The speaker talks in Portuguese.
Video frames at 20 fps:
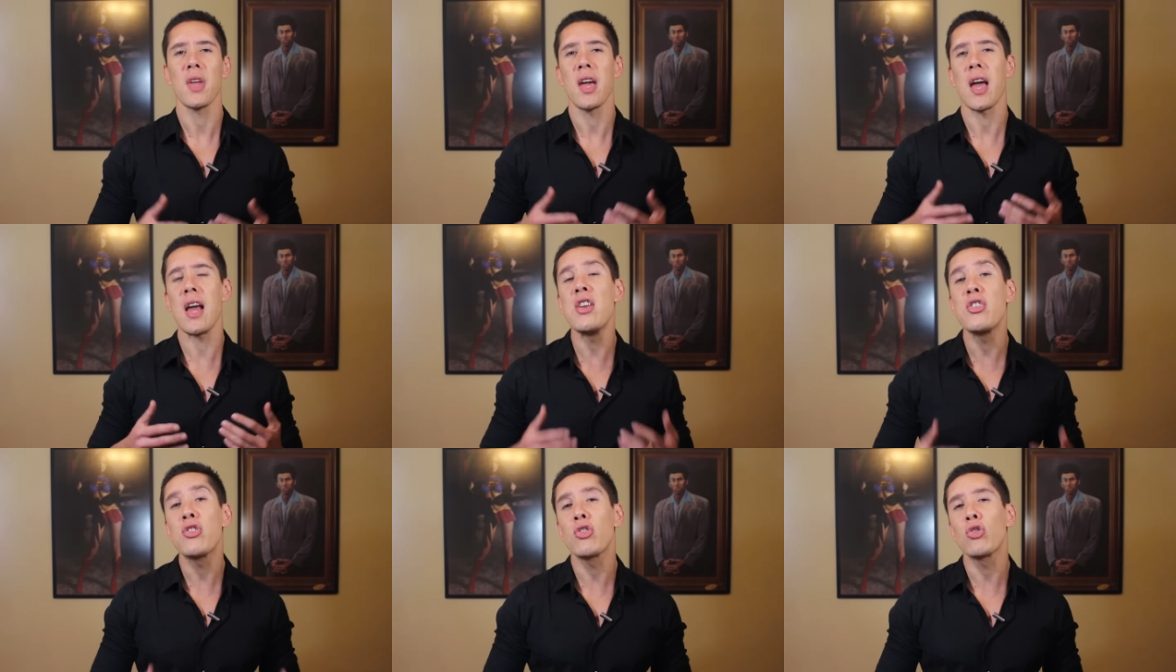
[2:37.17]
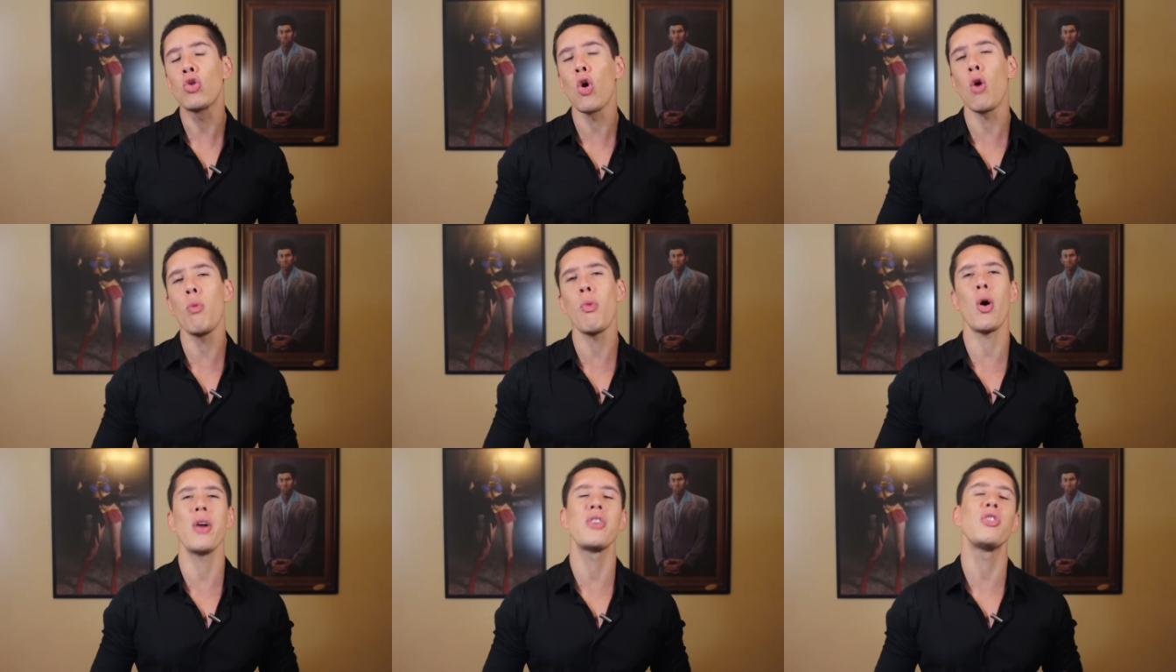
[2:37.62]
Eles
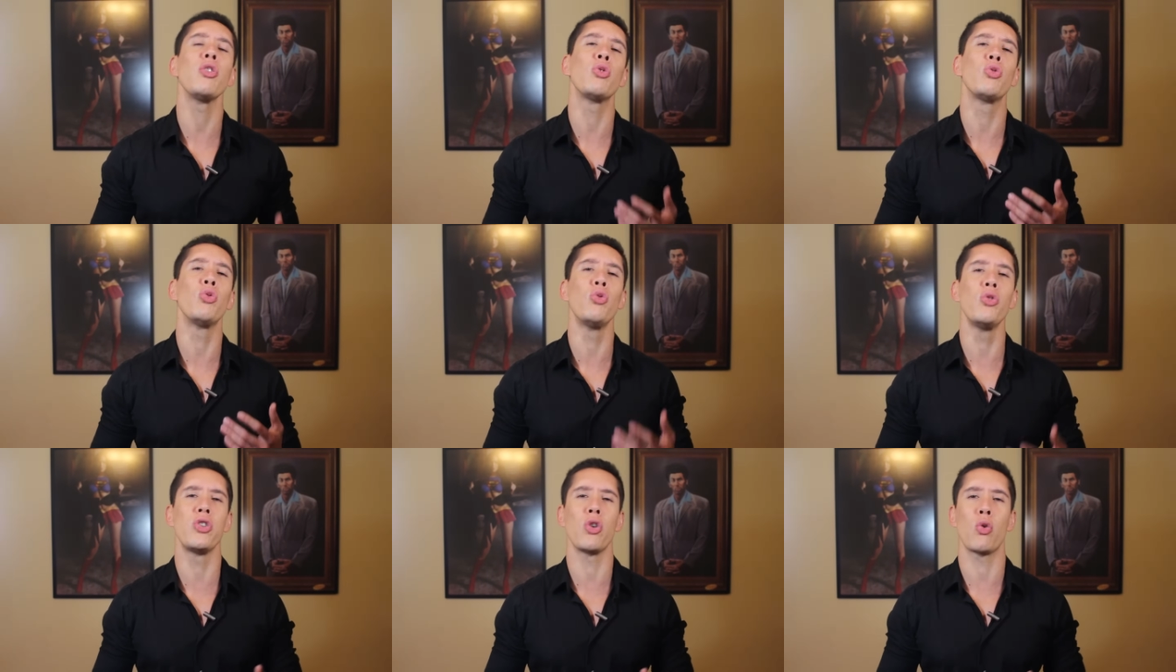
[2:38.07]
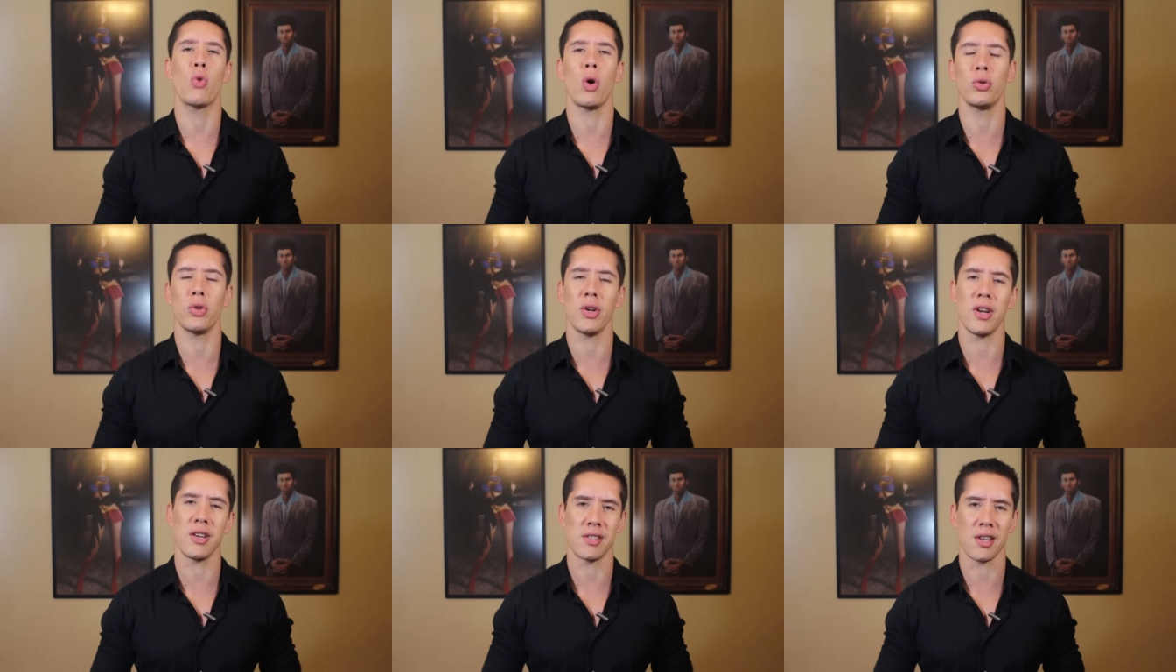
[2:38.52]
tomam atitude
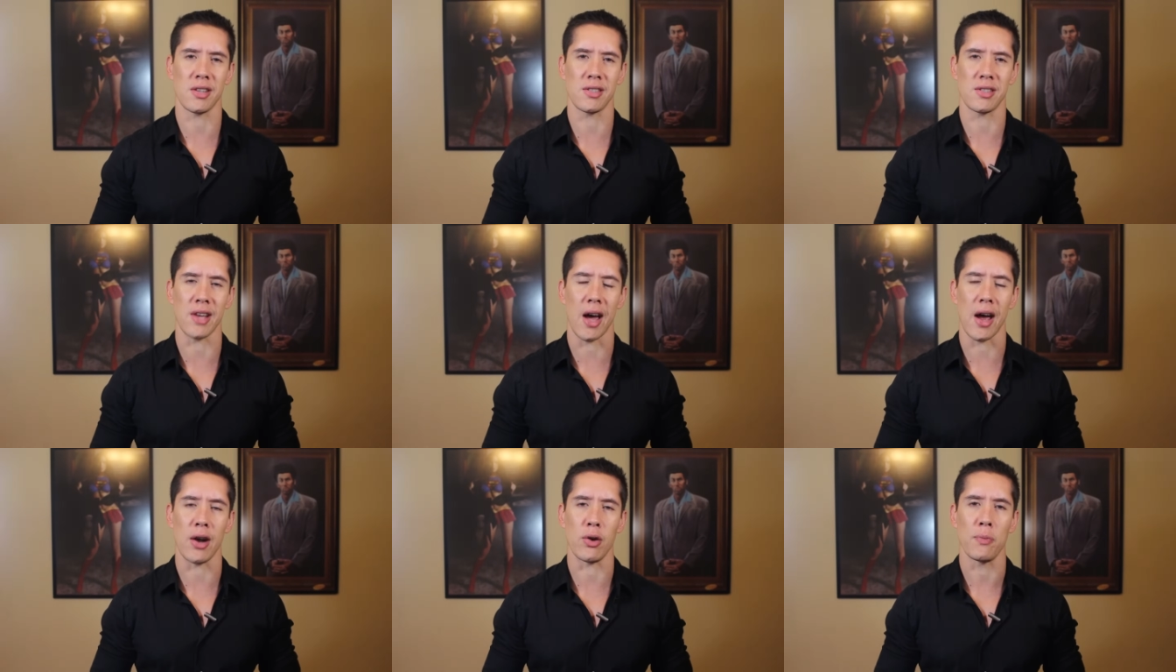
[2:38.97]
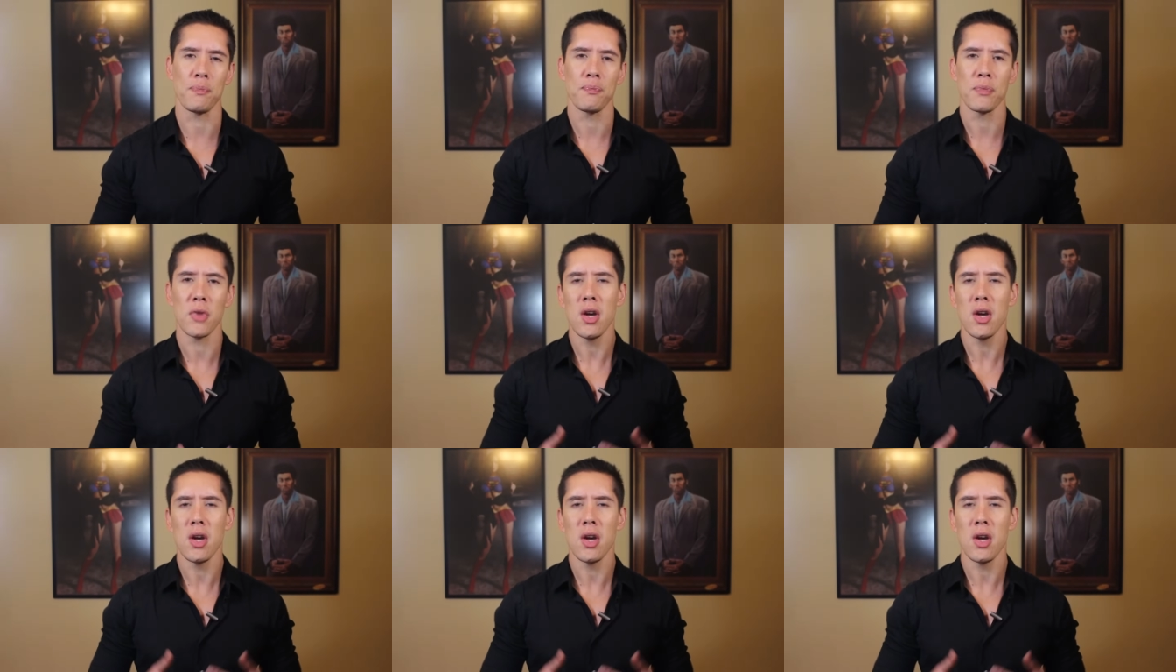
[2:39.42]
quando necessário.